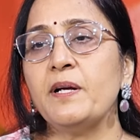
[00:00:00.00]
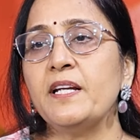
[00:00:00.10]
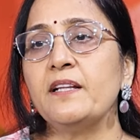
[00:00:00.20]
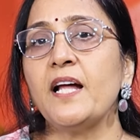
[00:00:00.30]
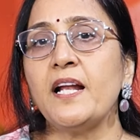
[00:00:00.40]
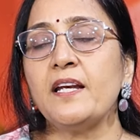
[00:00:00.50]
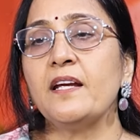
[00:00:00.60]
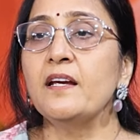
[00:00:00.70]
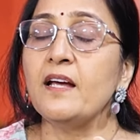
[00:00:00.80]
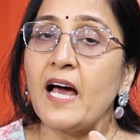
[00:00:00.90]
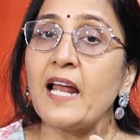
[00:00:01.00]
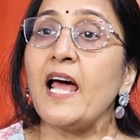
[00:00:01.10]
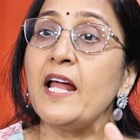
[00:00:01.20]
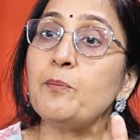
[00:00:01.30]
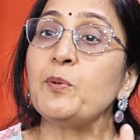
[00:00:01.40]
పని దాన్ని
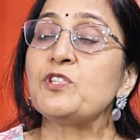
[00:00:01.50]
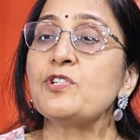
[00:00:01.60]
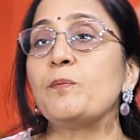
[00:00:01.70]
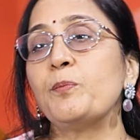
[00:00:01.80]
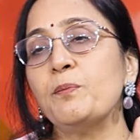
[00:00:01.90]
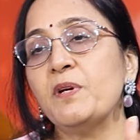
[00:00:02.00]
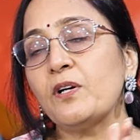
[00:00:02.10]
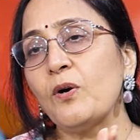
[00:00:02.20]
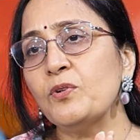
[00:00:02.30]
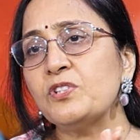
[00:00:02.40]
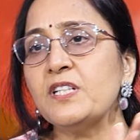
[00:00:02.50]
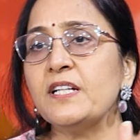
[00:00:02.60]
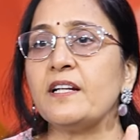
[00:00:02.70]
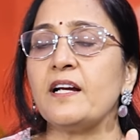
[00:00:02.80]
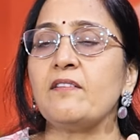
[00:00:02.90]
అలా అనిపించినప్పుడు మీరు
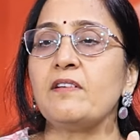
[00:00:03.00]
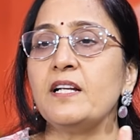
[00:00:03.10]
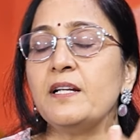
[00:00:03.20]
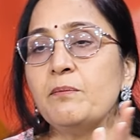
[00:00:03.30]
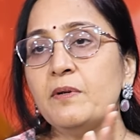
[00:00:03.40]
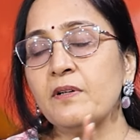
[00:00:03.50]
కౌన్సిలింగ్కి రావాలి